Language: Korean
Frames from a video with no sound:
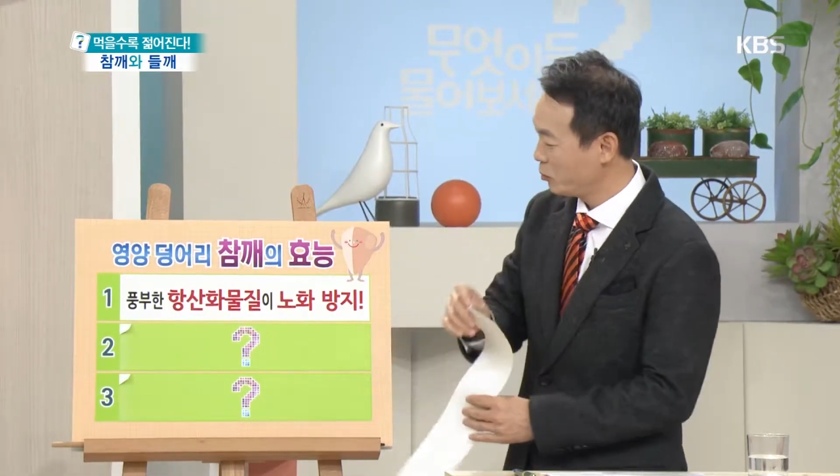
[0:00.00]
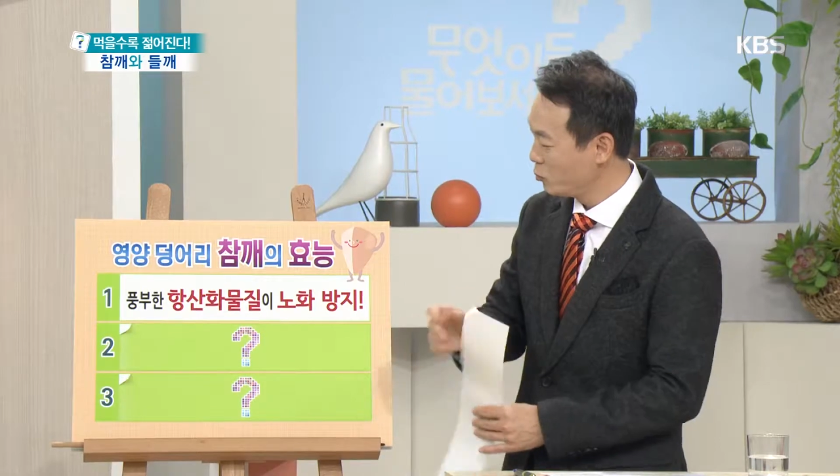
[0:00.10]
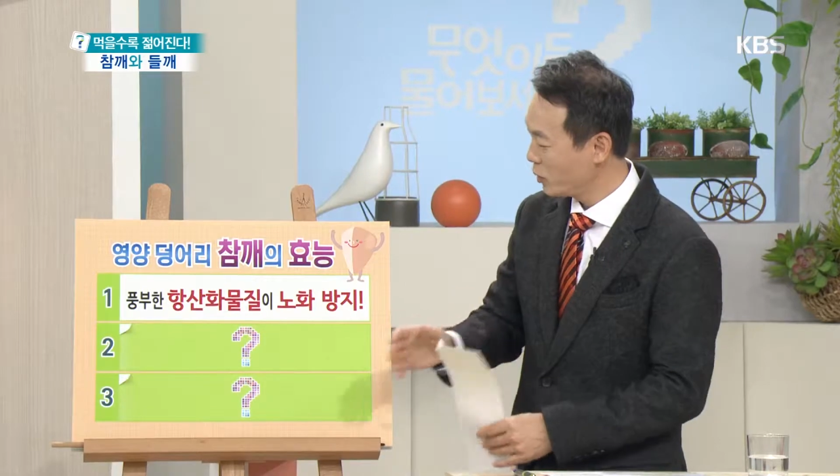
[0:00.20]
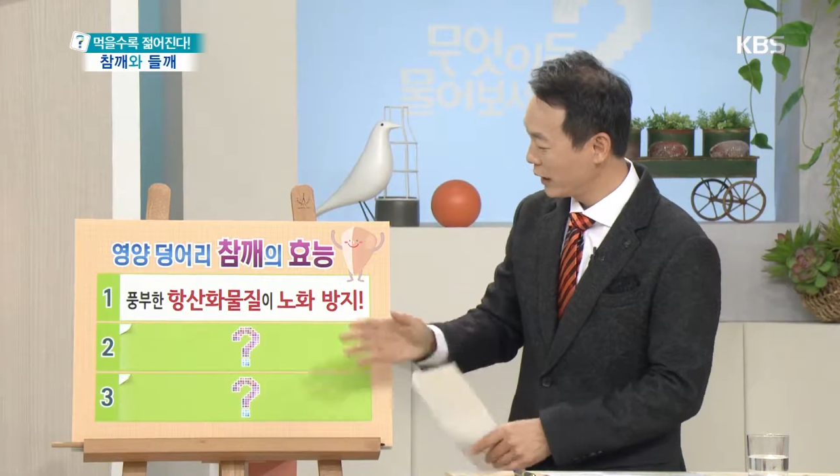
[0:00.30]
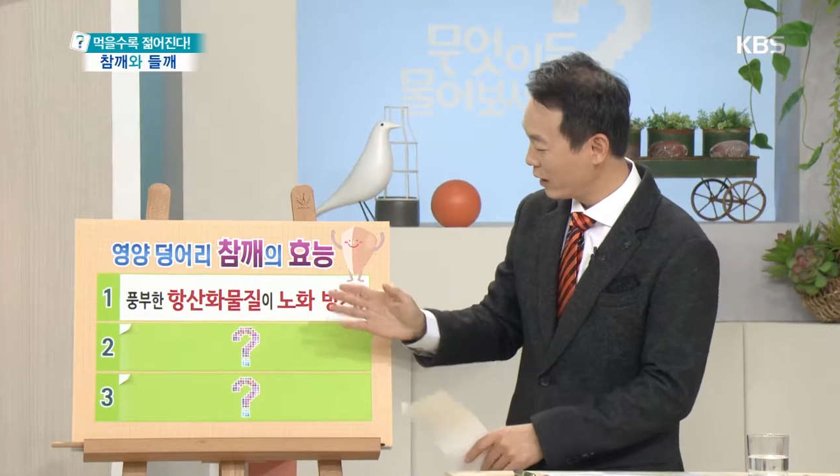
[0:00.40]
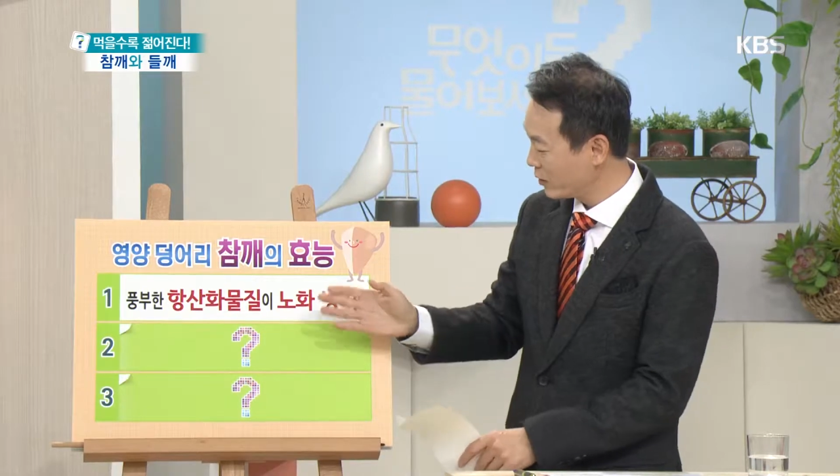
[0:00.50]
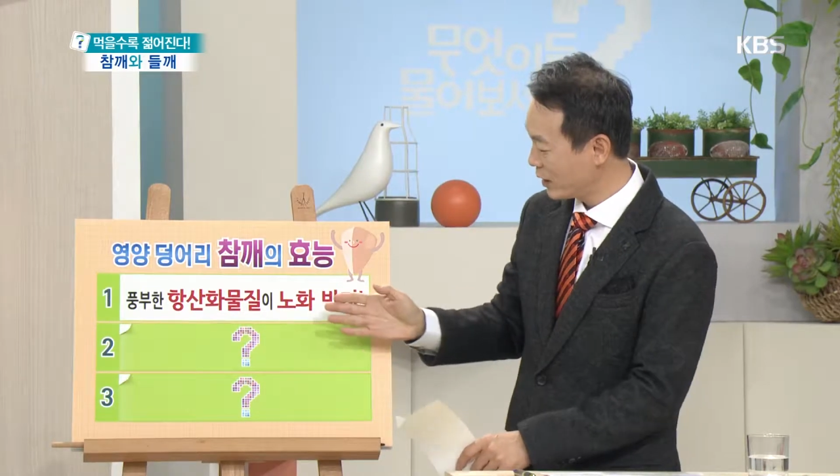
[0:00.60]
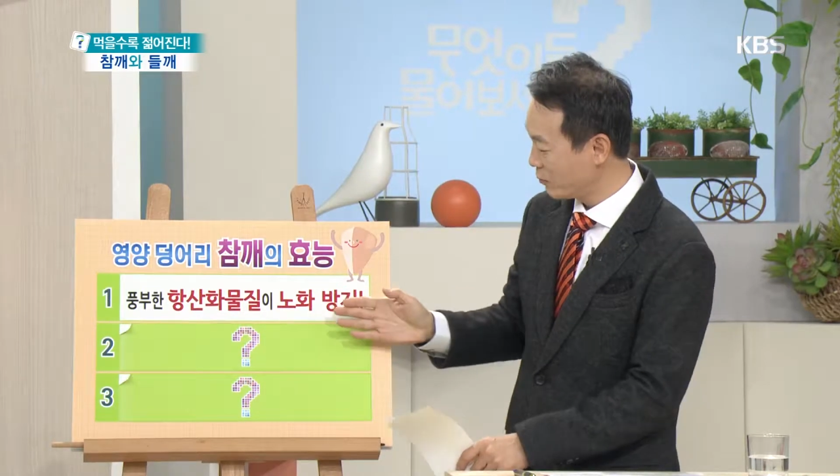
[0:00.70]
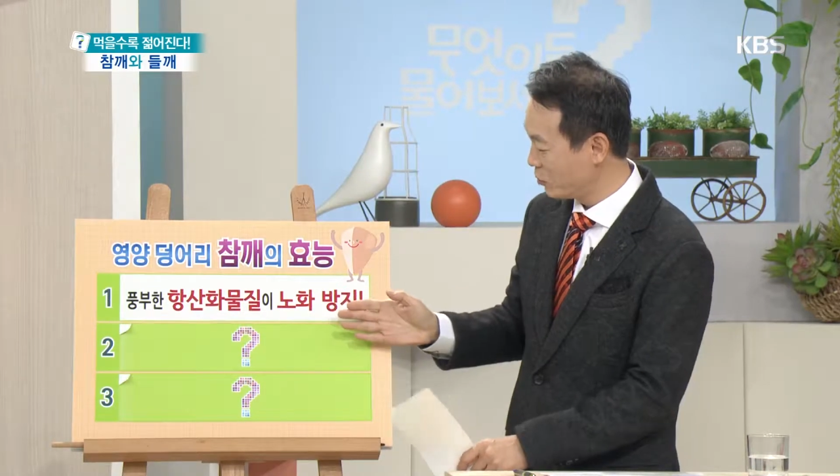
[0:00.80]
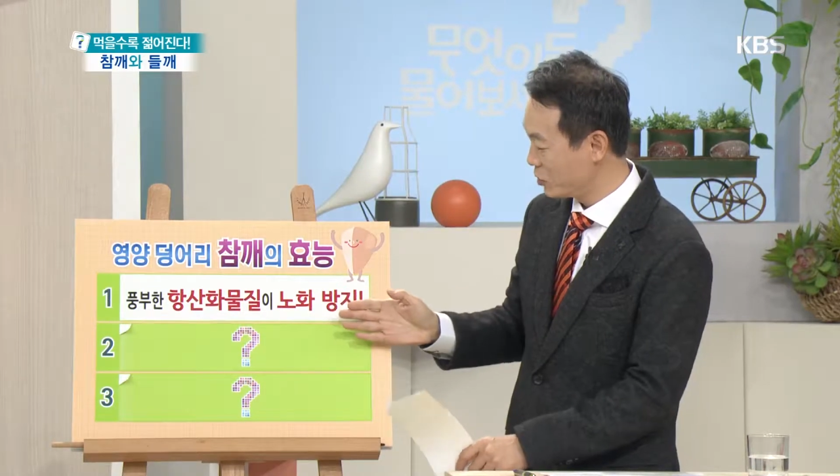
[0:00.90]
풍부한
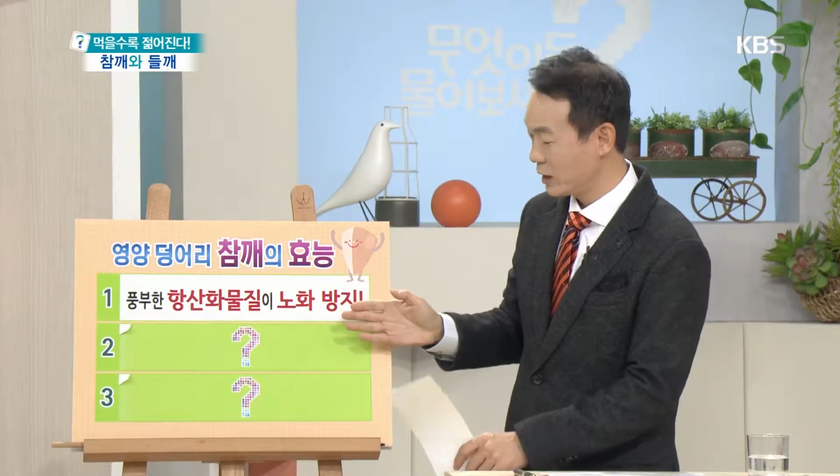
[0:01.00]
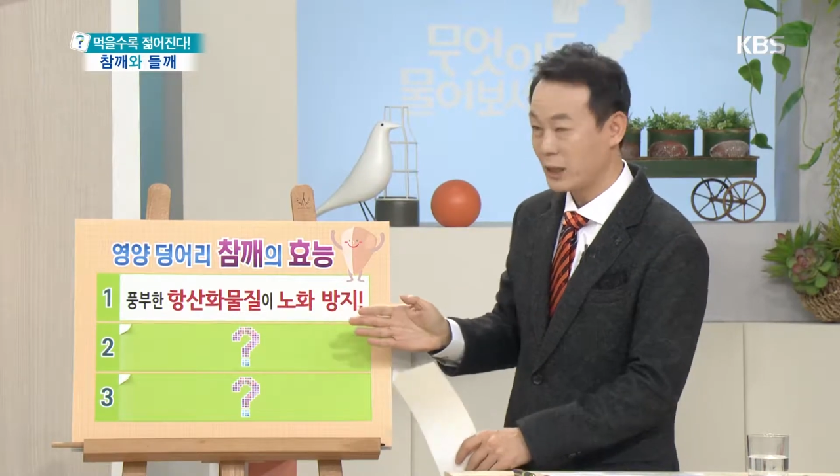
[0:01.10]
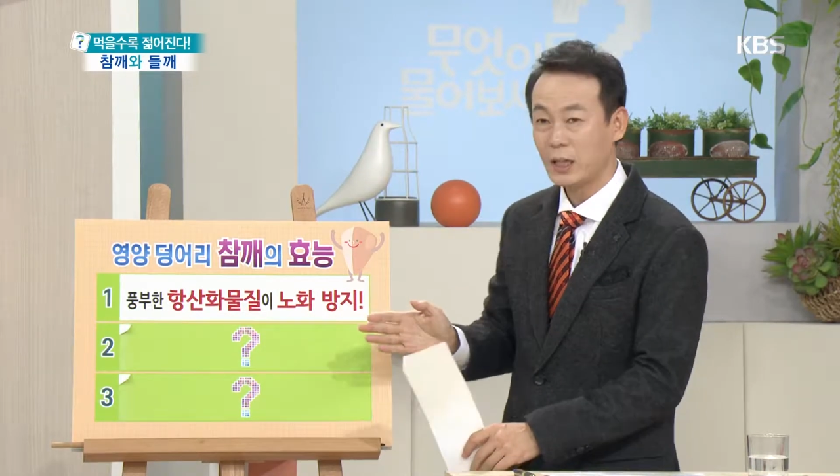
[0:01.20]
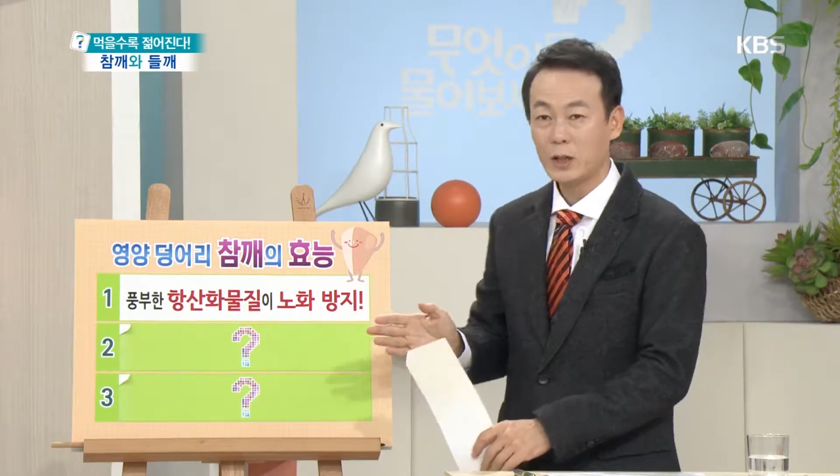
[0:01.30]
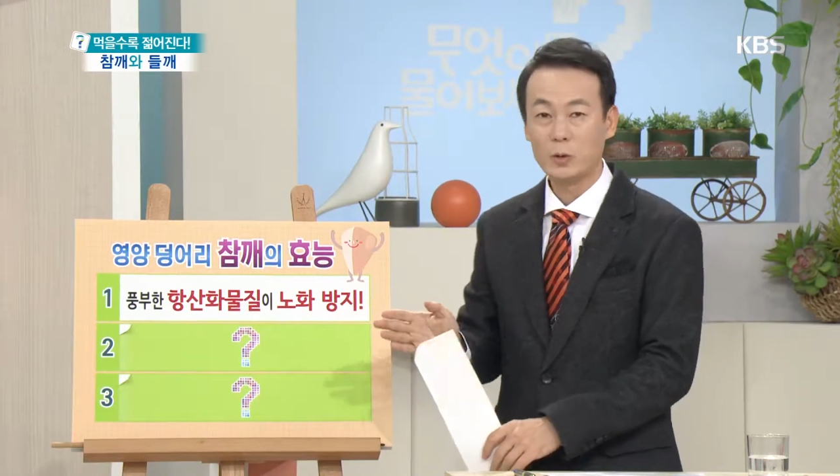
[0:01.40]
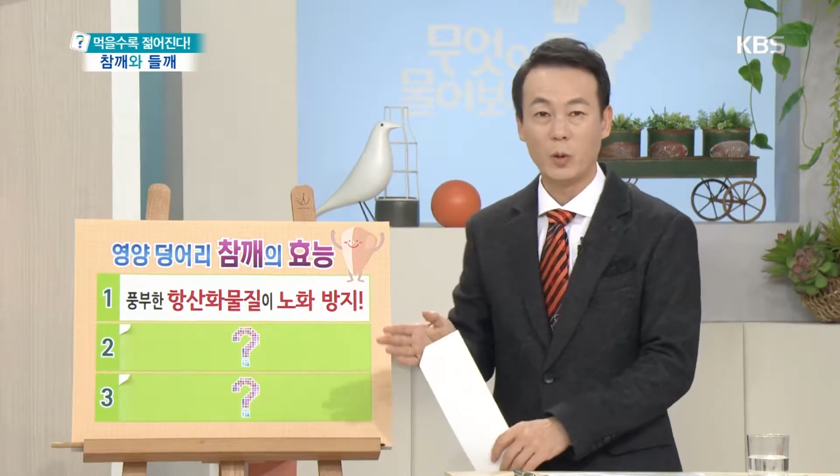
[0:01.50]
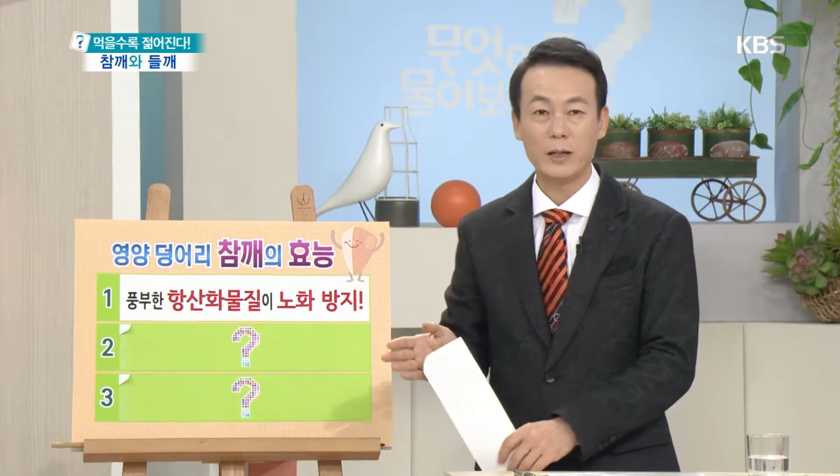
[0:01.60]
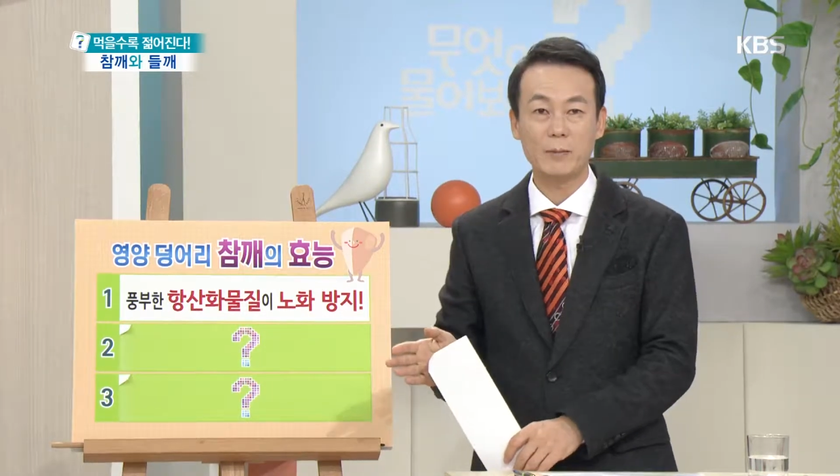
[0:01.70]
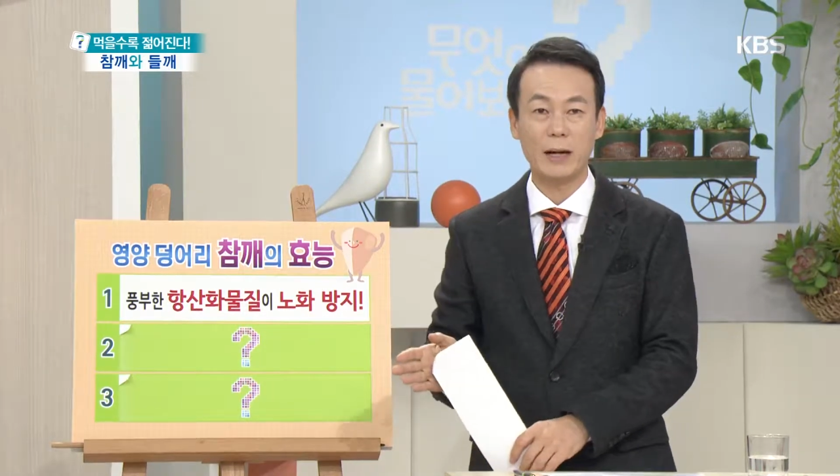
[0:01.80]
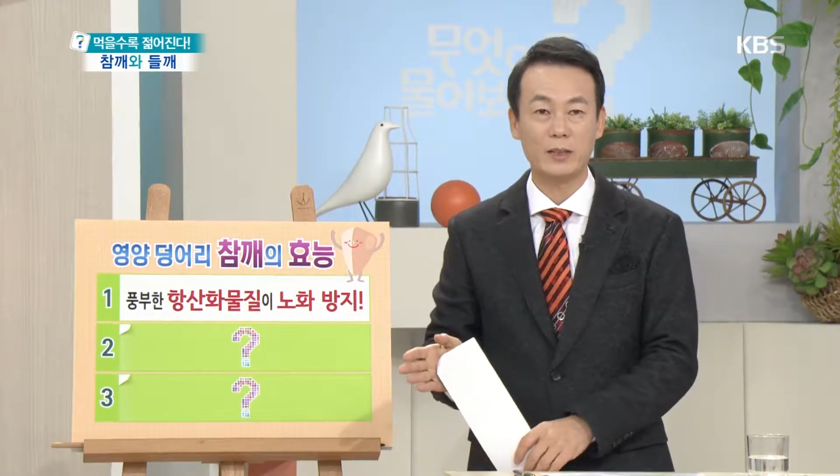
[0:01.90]
항산화 물질이
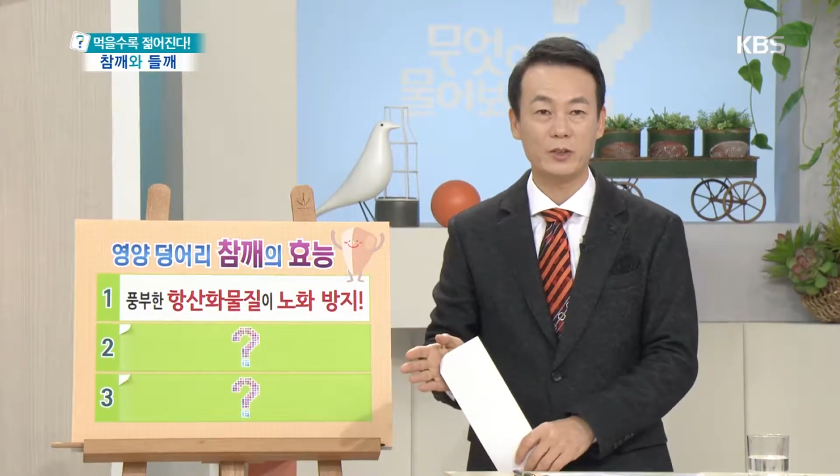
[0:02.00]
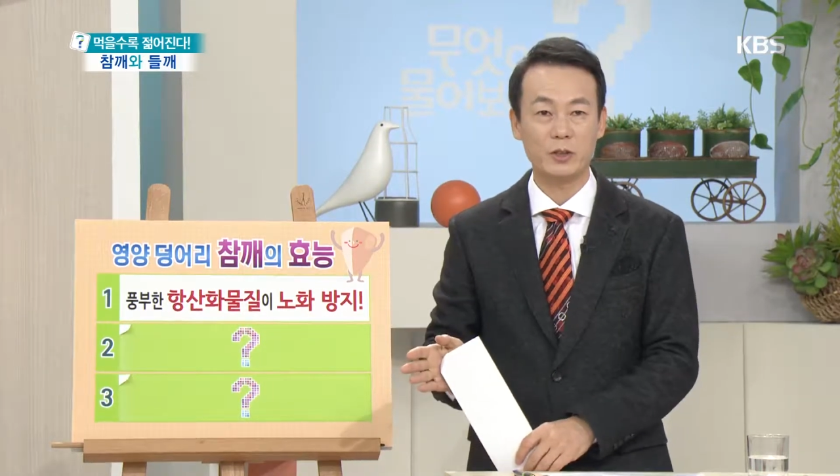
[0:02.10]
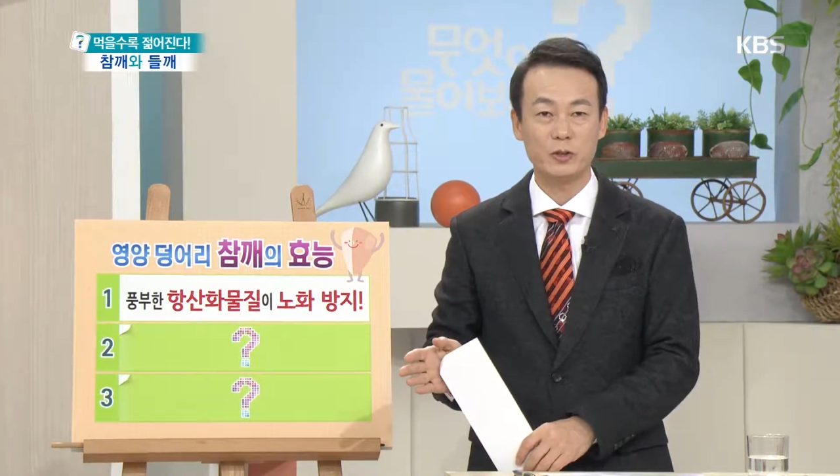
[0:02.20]
노화를 방지해